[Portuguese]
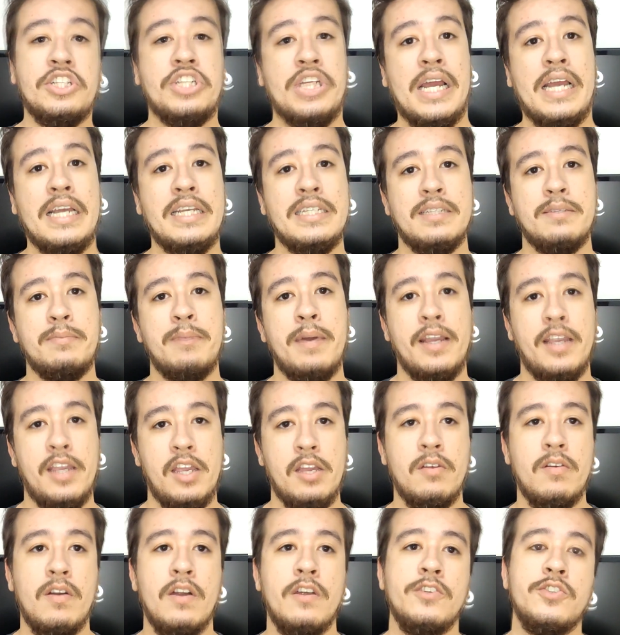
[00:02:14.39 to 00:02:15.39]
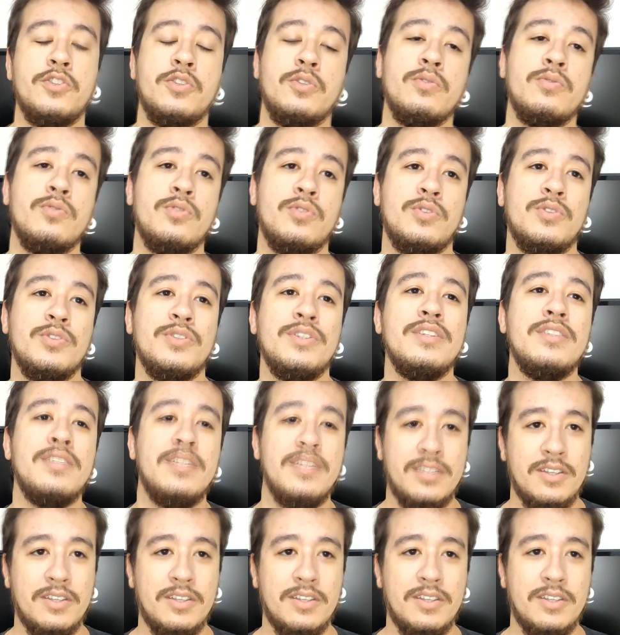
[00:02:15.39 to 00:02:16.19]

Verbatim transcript: já esse background construído,